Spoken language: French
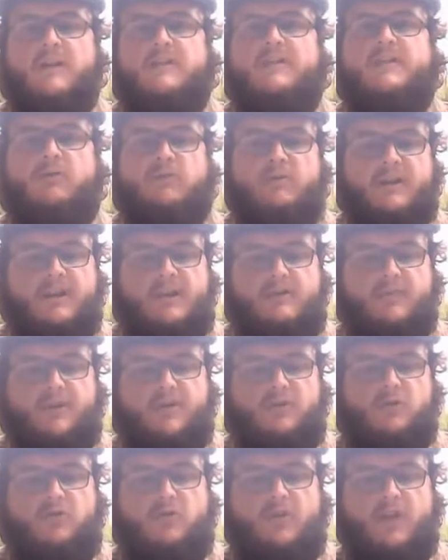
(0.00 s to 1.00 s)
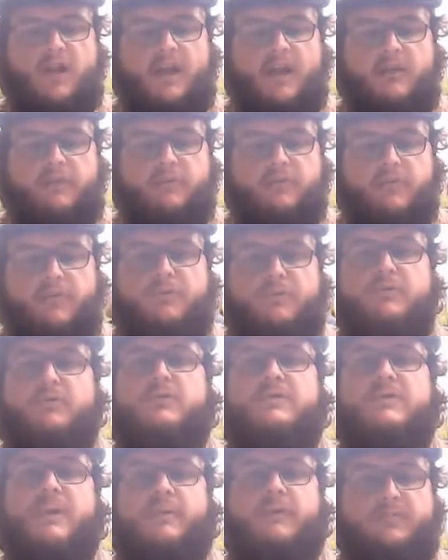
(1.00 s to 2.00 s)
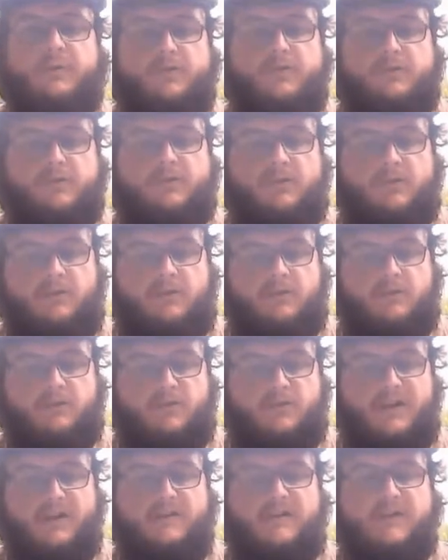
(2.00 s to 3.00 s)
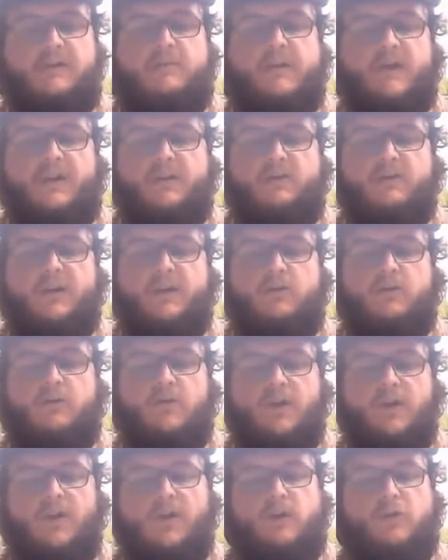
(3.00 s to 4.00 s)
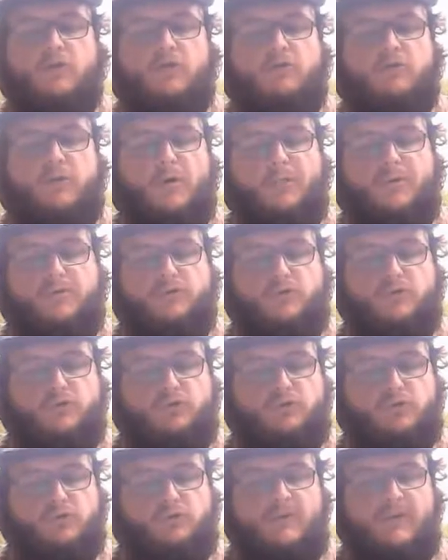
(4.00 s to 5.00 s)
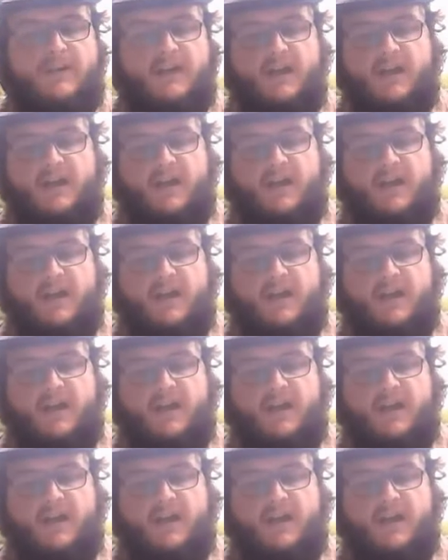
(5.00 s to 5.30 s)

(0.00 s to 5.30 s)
c'est donc un aperçu un peu plus important de la vie de Marie de Néru que je vous propose aujourd'hui,